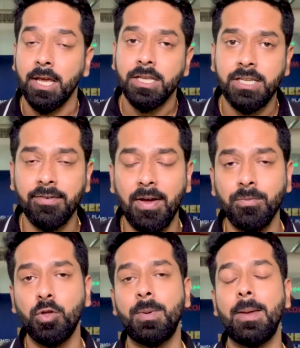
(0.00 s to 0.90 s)

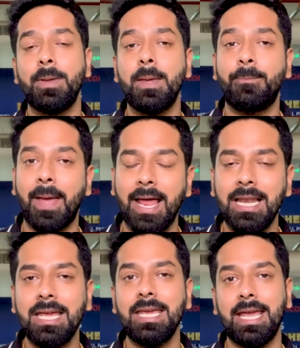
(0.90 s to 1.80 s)
शिवम दुबे भी
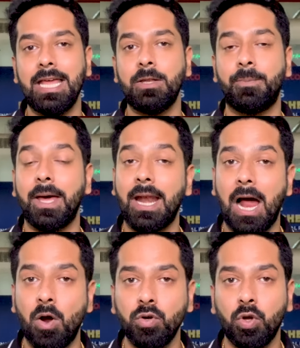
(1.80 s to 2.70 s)
पहली ही गेंद पर
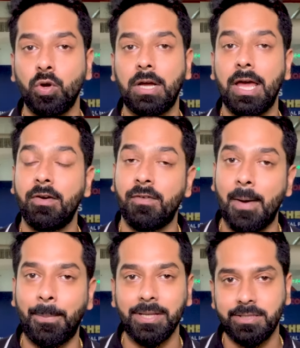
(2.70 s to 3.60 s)
आउट होकर
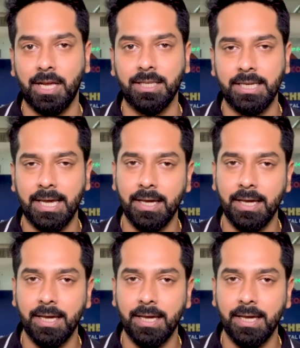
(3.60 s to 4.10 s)
वापस चल दिए